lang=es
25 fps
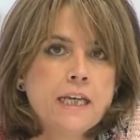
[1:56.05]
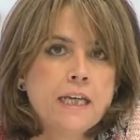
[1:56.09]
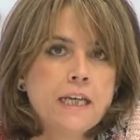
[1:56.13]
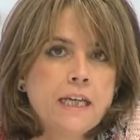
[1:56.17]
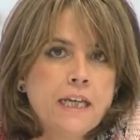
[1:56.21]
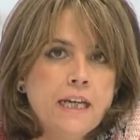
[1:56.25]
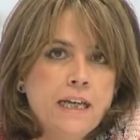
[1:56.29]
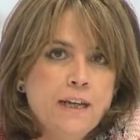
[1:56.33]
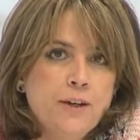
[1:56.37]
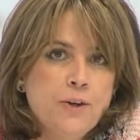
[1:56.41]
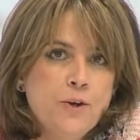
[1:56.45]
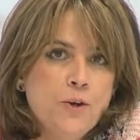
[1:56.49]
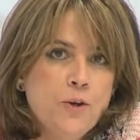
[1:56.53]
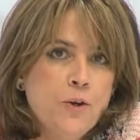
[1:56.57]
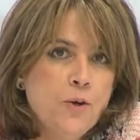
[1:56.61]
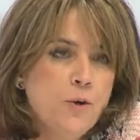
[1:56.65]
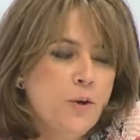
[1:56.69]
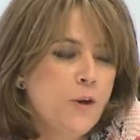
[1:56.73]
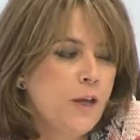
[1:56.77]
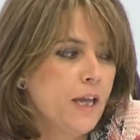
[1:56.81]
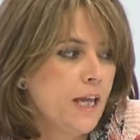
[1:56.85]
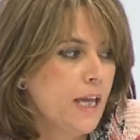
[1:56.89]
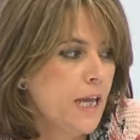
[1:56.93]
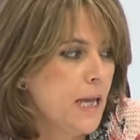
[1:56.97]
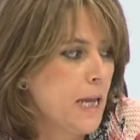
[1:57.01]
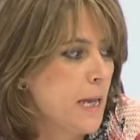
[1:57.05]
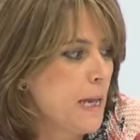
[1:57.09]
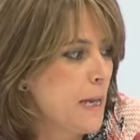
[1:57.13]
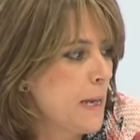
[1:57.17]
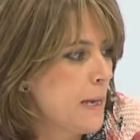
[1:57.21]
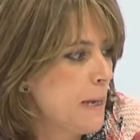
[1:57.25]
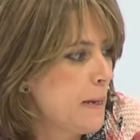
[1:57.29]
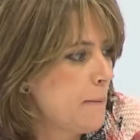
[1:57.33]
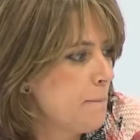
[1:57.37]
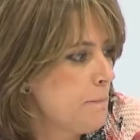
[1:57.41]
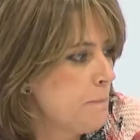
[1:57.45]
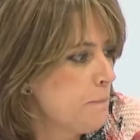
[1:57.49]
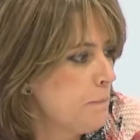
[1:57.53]
creo
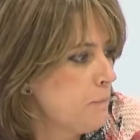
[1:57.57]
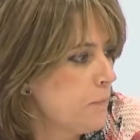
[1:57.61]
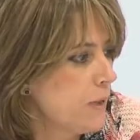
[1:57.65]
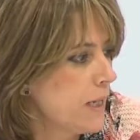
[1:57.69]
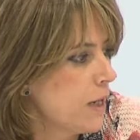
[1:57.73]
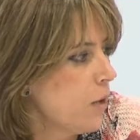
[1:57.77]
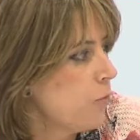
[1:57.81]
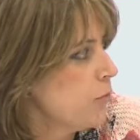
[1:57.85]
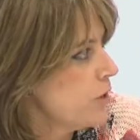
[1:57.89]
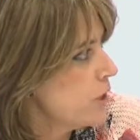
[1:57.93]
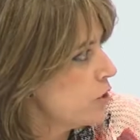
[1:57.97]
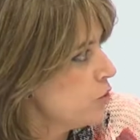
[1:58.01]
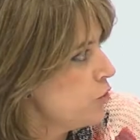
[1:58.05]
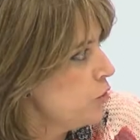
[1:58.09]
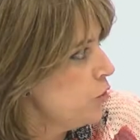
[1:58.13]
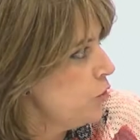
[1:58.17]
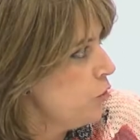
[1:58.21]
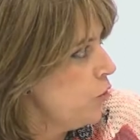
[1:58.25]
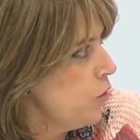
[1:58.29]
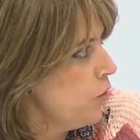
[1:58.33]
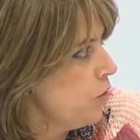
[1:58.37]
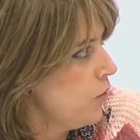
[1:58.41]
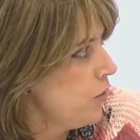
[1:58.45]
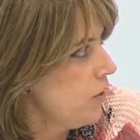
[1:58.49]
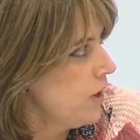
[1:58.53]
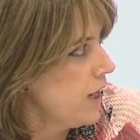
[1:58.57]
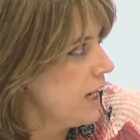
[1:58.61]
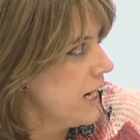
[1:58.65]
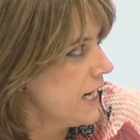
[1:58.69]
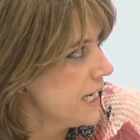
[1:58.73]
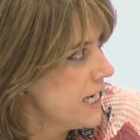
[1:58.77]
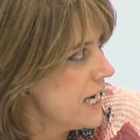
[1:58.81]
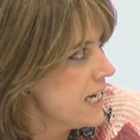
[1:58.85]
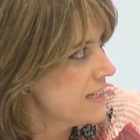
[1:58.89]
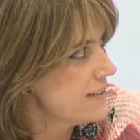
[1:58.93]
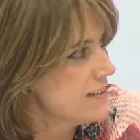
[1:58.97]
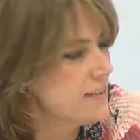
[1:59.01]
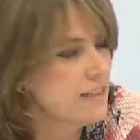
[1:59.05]
em, que aunque solo
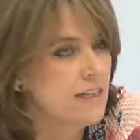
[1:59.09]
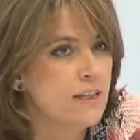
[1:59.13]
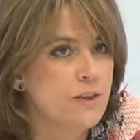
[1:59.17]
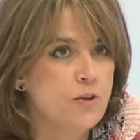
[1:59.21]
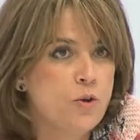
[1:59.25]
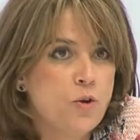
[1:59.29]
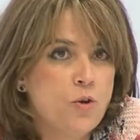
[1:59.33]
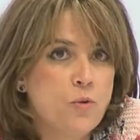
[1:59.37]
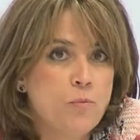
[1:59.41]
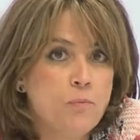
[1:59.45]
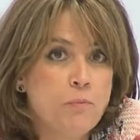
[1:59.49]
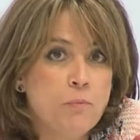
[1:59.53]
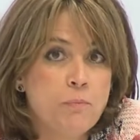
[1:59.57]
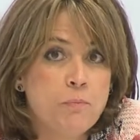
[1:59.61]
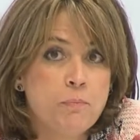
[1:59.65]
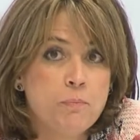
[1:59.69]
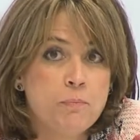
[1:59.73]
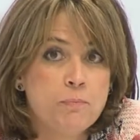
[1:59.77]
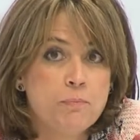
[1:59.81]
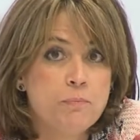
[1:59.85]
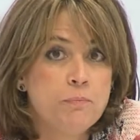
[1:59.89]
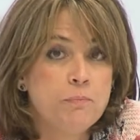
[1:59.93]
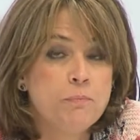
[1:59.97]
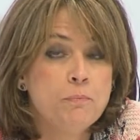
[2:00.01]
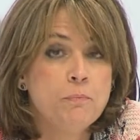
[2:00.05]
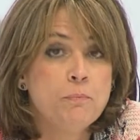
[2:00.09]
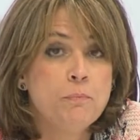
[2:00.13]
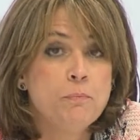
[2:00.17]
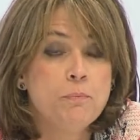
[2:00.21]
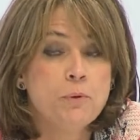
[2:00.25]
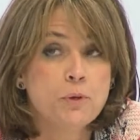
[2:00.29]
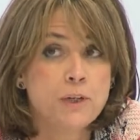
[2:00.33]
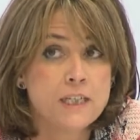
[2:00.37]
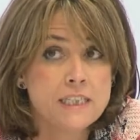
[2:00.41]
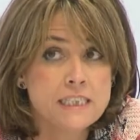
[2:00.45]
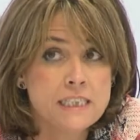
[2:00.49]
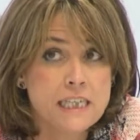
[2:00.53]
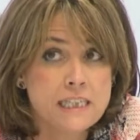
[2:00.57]
haya sido mm,
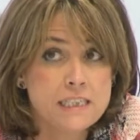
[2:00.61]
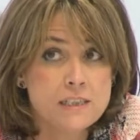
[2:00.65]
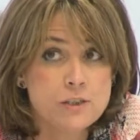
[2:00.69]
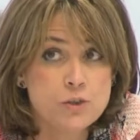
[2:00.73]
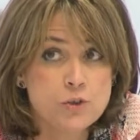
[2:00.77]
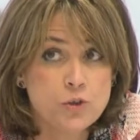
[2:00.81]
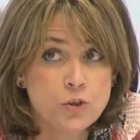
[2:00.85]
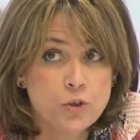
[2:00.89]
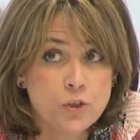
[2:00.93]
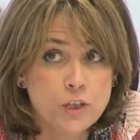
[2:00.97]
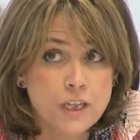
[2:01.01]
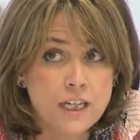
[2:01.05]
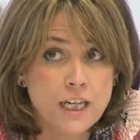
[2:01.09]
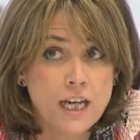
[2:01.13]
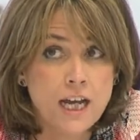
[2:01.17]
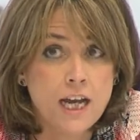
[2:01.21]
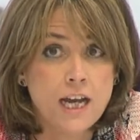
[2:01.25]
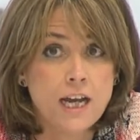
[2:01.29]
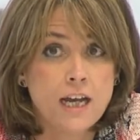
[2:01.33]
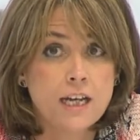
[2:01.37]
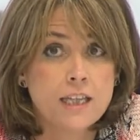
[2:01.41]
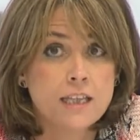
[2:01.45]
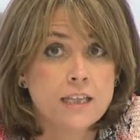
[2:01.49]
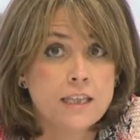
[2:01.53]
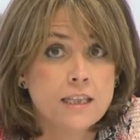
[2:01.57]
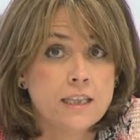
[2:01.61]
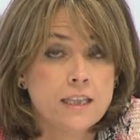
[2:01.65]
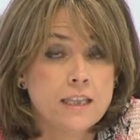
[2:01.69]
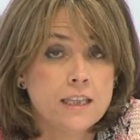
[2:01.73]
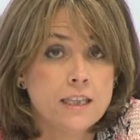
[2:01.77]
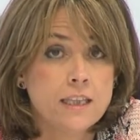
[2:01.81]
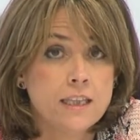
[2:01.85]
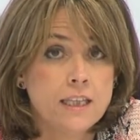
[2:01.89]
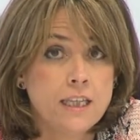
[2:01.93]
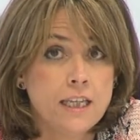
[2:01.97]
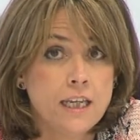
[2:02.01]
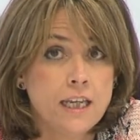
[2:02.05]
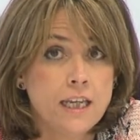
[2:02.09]
por esta historia
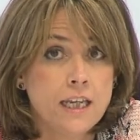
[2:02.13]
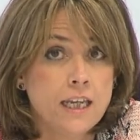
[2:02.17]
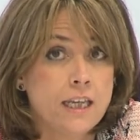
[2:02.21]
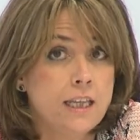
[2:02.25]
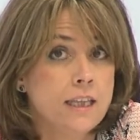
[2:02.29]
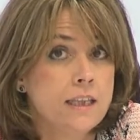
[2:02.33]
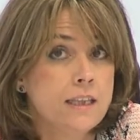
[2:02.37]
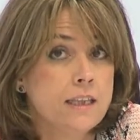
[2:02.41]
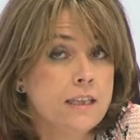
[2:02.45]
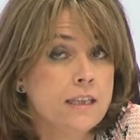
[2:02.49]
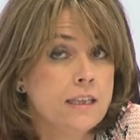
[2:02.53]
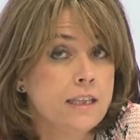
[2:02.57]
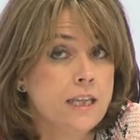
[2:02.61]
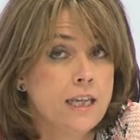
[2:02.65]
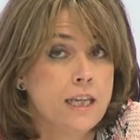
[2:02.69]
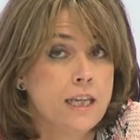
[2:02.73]
mm, de,